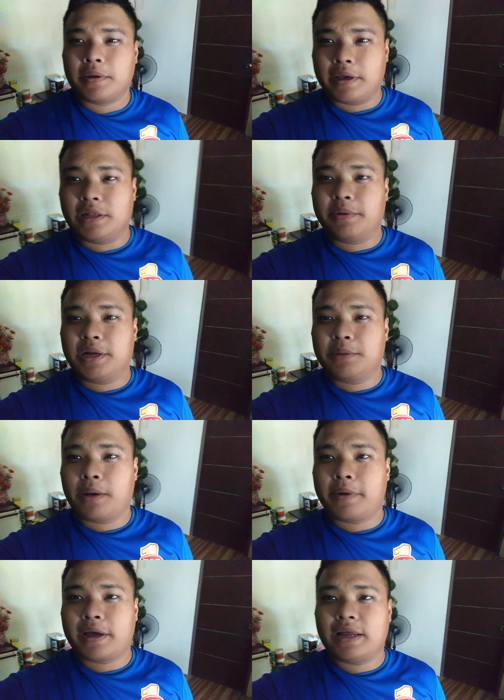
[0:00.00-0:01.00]
Ngayon naman
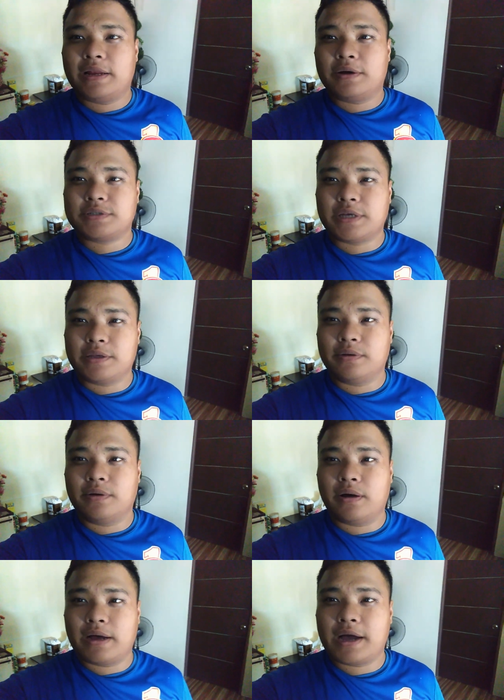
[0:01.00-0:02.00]
ipapakilala ko sa inyo
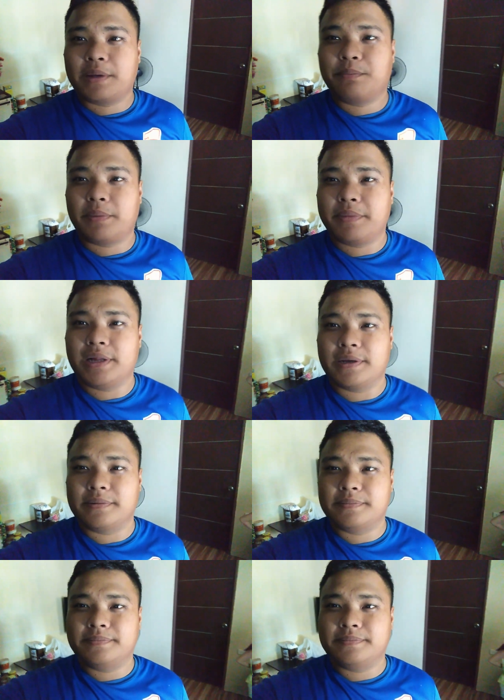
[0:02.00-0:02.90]
ang aking pamilya.